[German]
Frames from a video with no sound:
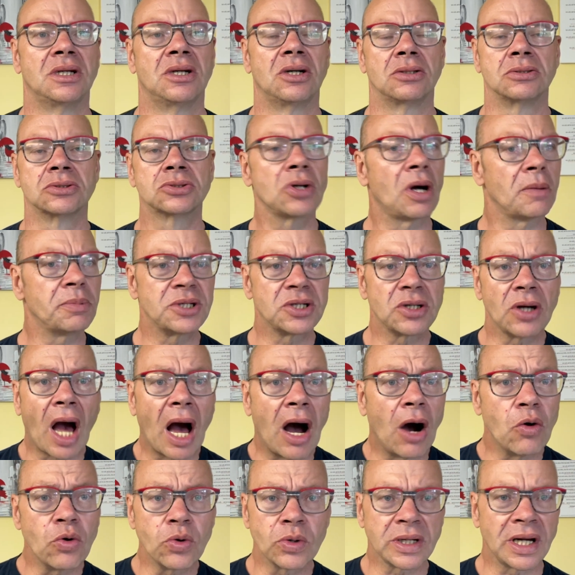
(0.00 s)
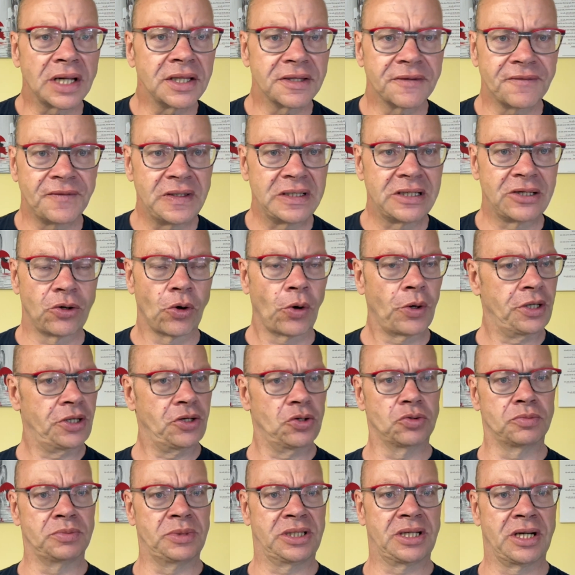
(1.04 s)
Und so habe ich auch ganz viele Leute
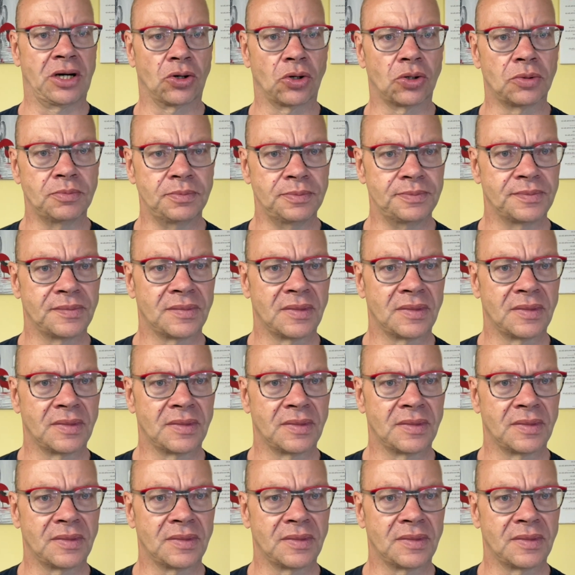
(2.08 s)
um mich herum,